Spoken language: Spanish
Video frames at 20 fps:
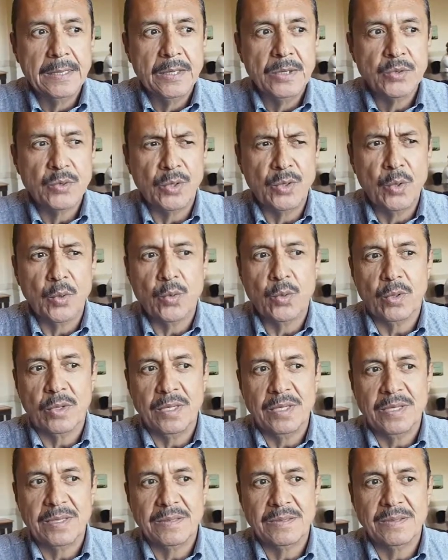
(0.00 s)
suele
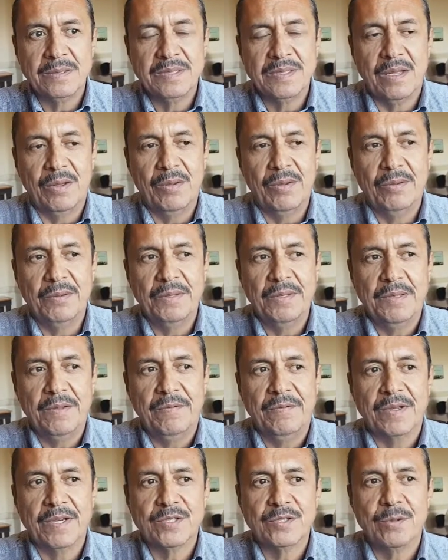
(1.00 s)
ocurrir, yo estaba en
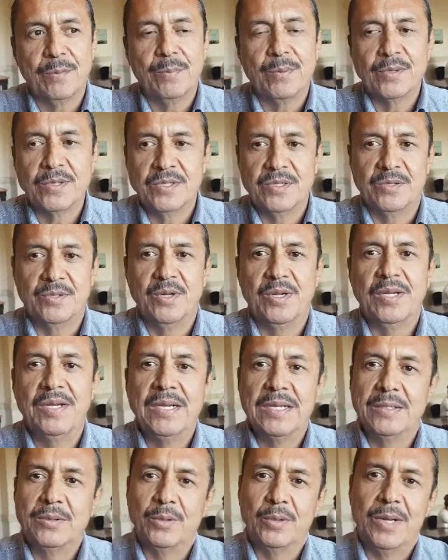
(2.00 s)
diversos procesos
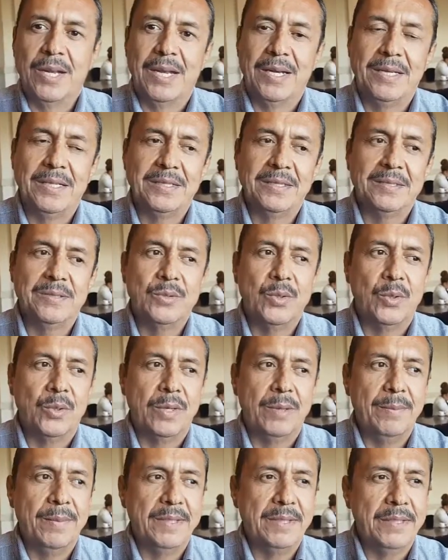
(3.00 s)
electorales, no
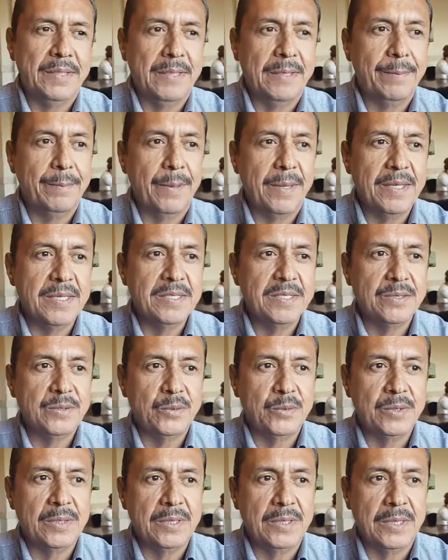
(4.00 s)
solamente del país,
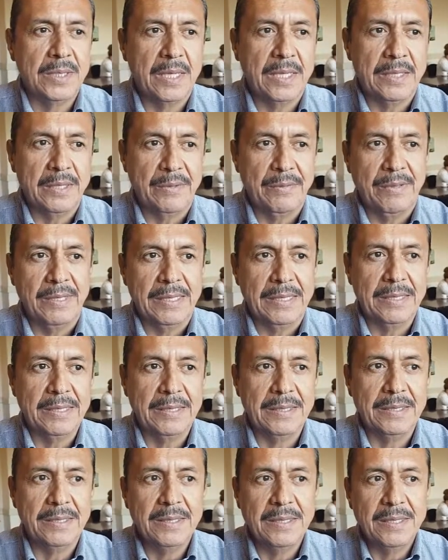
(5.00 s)
sino que a
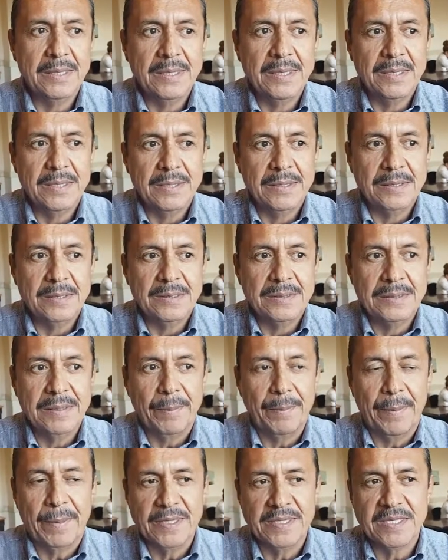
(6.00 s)
nivel
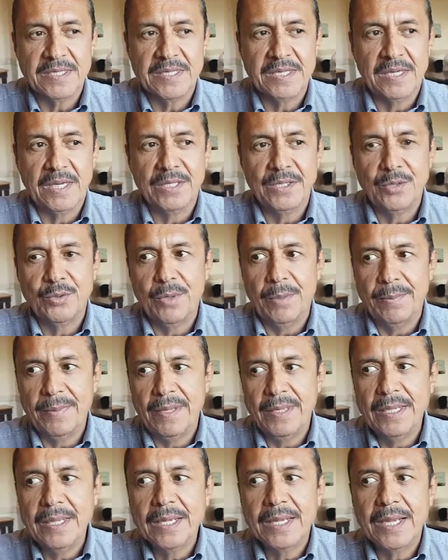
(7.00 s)
de países de
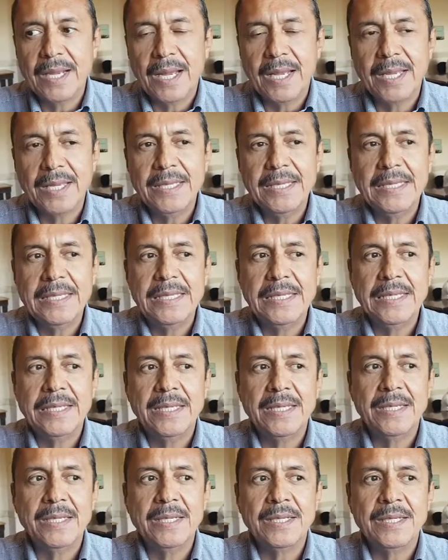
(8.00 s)
Latinoamérica
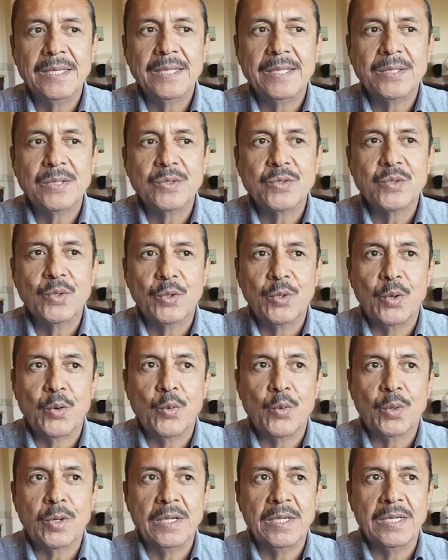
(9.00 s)
y suele
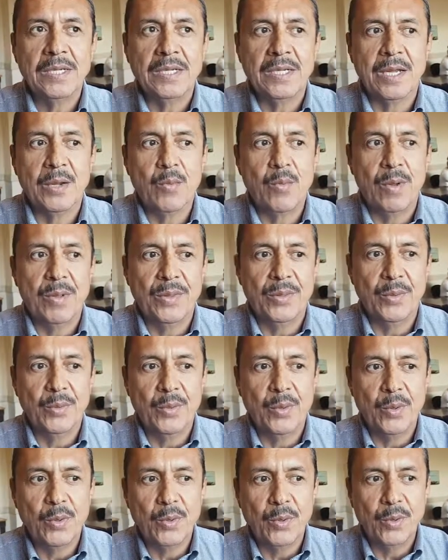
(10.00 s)
ocurrir que
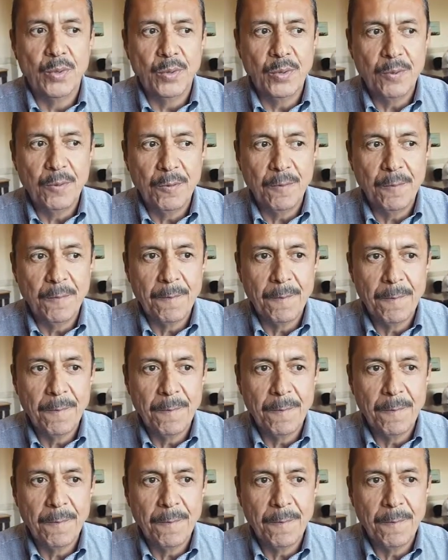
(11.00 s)
cuando